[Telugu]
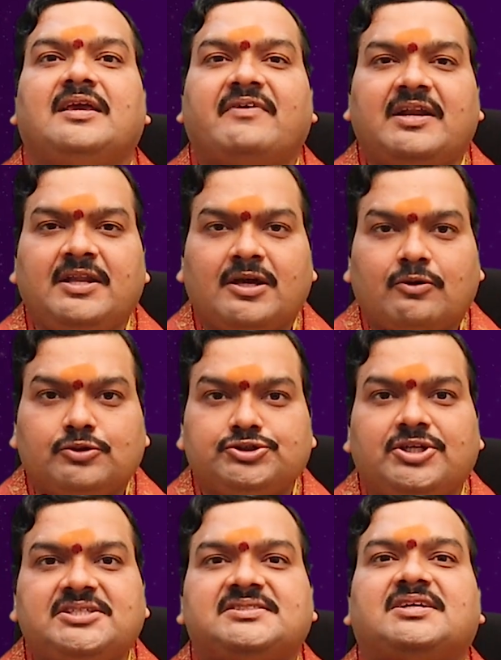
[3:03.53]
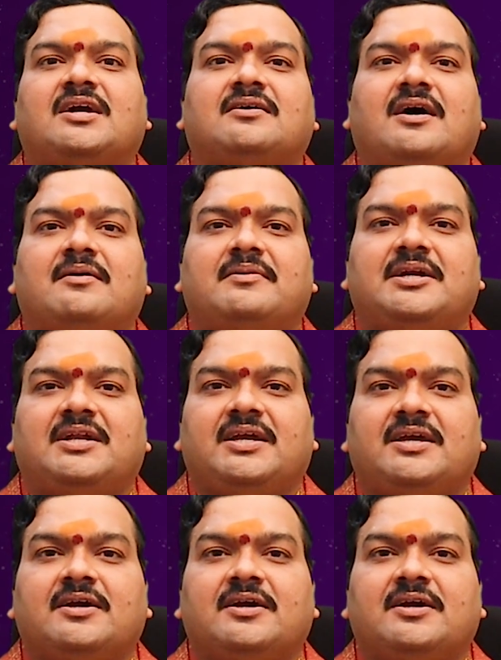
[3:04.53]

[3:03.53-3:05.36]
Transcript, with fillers: ఇవన్నీ కుజుడు ఇస్తాడు కాబట్టి